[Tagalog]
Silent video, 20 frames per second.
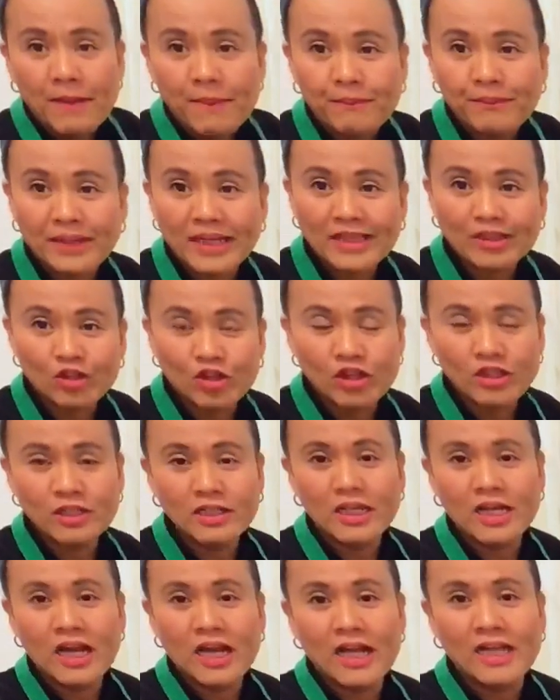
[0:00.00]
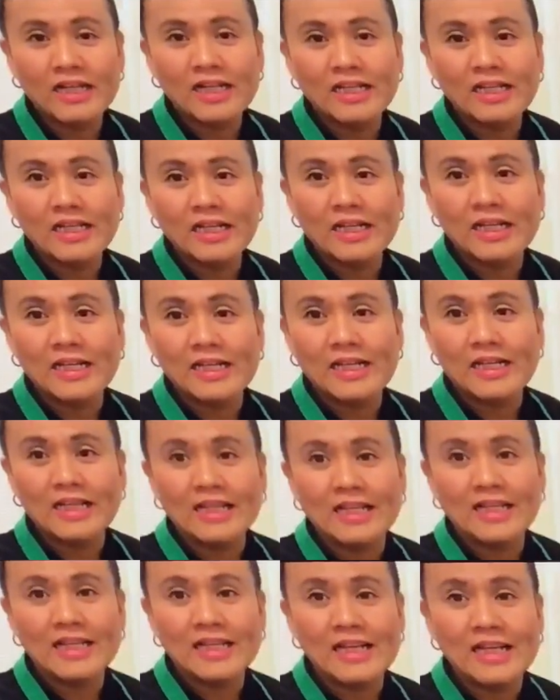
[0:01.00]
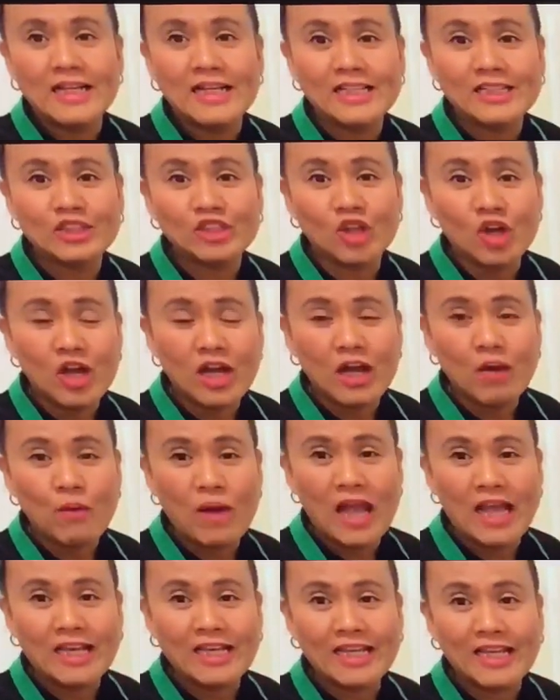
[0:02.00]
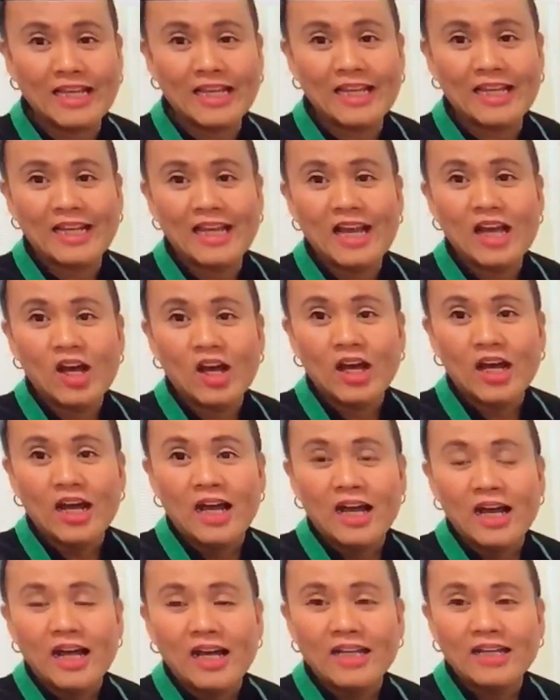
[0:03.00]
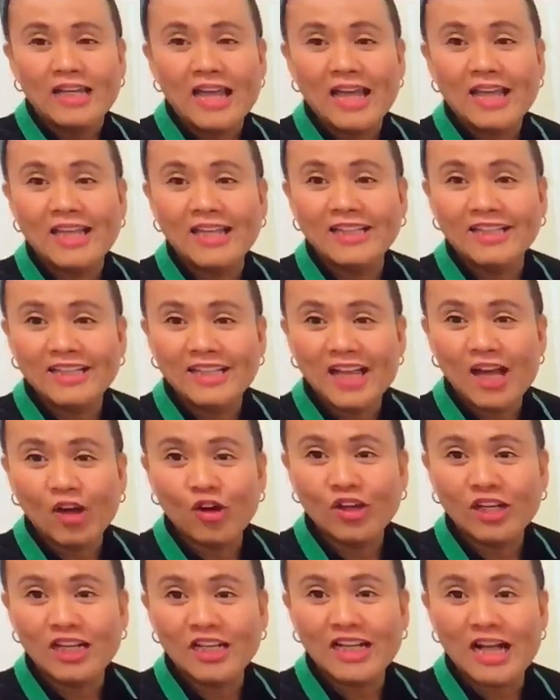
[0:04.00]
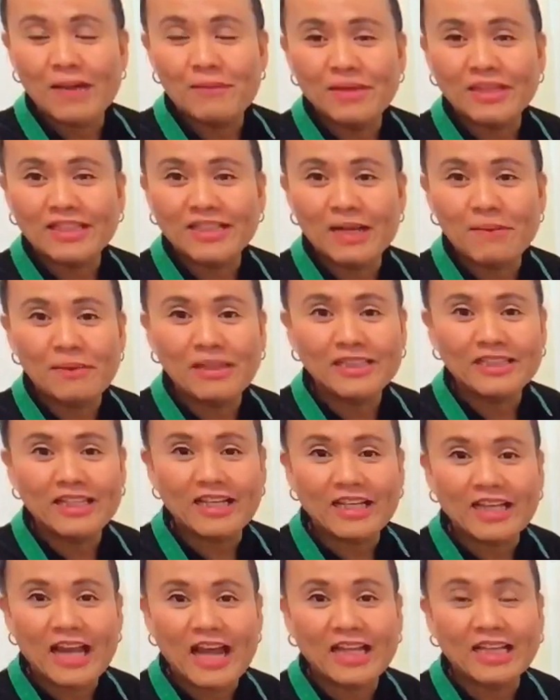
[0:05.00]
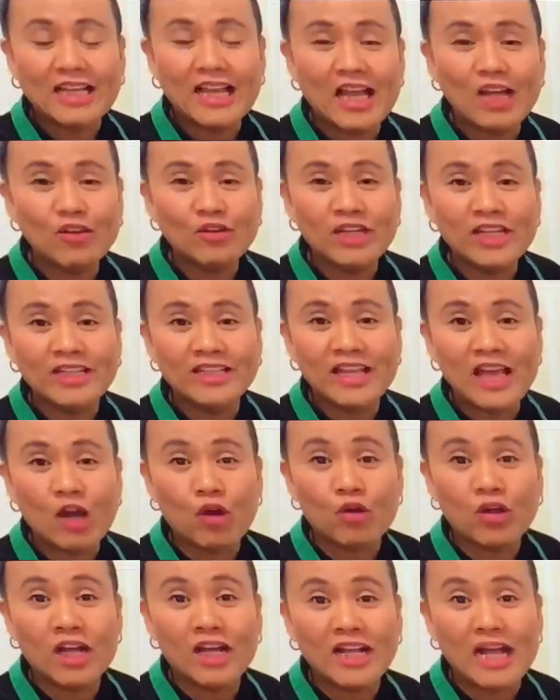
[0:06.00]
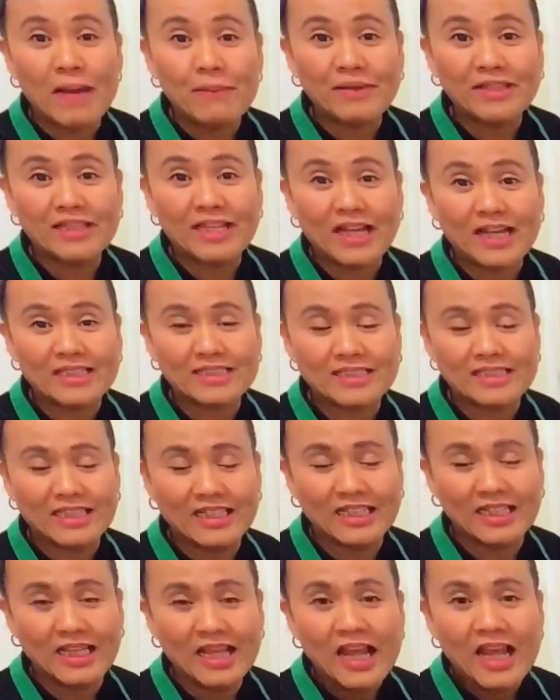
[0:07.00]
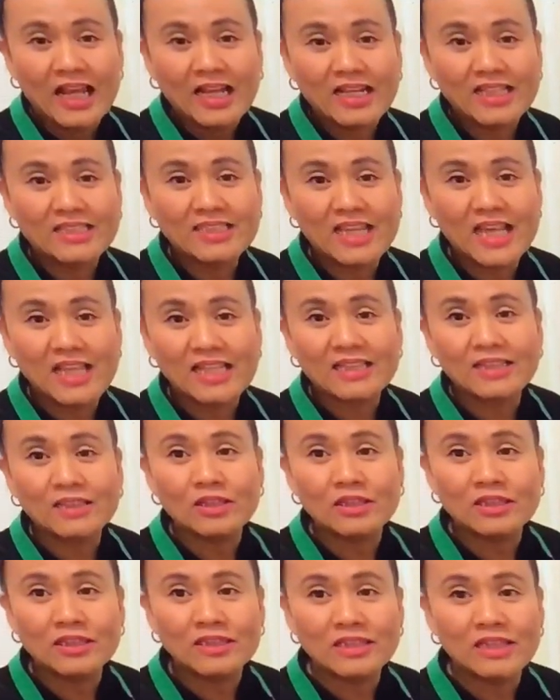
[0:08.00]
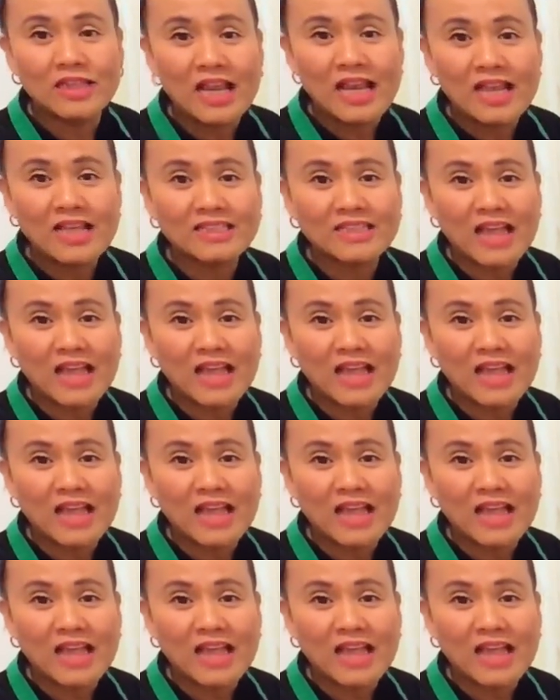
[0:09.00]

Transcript: pritong uh, lechong kawali na hindi ako gagamit ng mantika at lalong hindi ako gagamit ng asin. Kasi, ilalagay